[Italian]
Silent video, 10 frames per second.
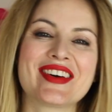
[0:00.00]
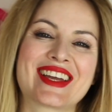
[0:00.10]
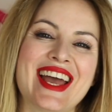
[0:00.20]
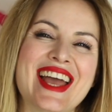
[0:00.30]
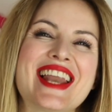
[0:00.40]

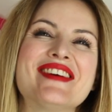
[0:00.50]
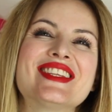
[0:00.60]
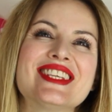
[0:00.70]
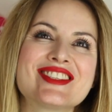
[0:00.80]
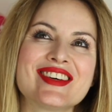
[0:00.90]
ok,
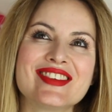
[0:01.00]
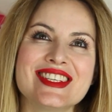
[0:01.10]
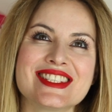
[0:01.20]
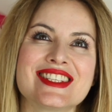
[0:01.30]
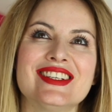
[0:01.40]
l'avete già
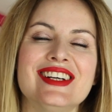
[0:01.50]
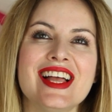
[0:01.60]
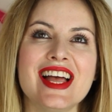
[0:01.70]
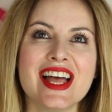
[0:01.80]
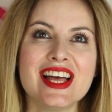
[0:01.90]
visto?
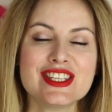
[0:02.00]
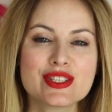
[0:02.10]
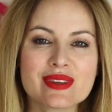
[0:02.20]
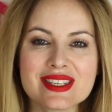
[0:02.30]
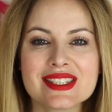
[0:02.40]

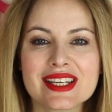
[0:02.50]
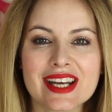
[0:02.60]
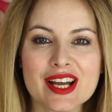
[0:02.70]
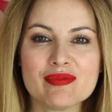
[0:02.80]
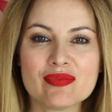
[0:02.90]
su
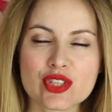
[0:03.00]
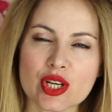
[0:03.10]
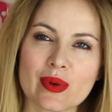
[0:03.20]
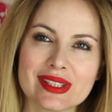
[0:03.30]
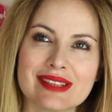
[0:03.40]
Instagram
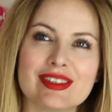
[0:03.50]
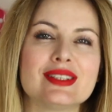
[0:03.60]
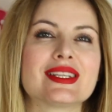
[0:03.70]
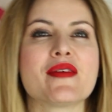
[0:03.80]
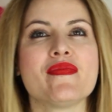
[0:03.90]
50
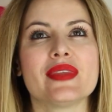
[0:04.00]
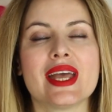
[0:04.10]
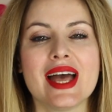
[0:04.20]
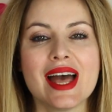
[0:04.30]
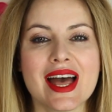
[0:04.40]
volte,
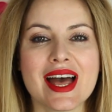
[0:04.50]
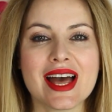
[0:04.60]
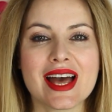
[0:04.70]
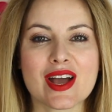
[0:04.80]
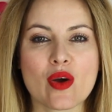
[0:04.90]

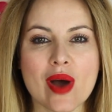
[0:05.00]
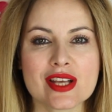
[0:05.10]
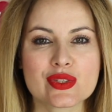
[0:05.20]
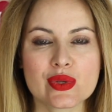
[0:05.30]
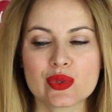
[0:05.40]
eh,
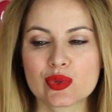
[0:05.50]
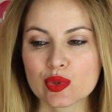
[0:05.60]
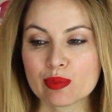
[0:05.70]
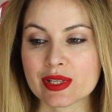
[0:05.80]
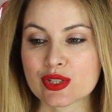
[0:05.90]
qua su
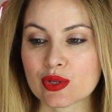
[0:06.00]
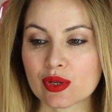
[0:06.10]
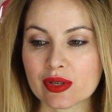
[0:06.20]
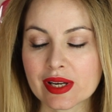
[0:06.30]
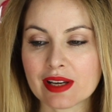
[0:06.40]
YouTube
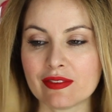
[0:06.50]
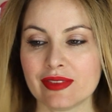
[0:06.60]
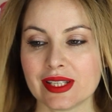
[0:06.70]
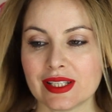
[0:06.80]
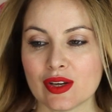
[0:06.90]
solo nel
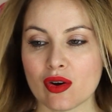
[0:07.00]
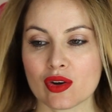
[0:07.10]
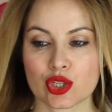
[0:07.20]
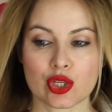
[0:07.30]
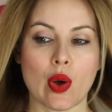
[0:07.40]
video
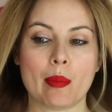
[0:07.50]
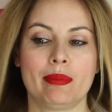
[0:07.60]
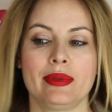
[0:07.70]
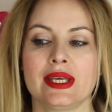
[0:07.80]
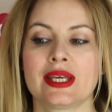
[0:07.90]

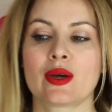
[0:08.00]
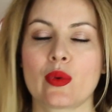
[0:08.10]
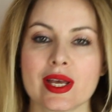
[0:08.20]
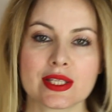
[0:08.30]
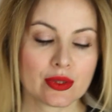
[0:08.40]
shopping.
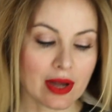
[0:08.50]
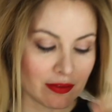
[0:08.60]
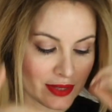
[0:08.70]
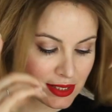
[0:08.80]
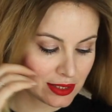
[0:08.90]
Questo è
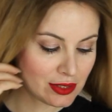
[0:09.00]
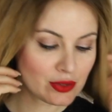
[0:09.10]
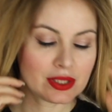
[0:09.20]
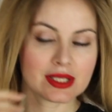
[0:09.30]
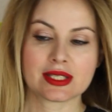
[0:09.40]
il
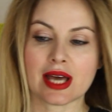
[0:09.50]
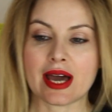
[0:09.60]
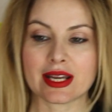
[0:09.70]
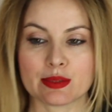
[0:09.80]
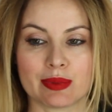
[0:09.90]
vestitino di
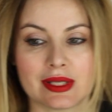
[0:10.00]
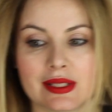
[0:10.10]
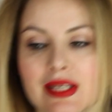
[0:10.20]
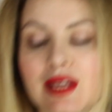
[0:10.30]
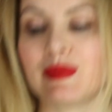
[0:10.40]
Zara,
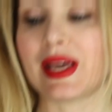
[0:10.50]
aspettate che mi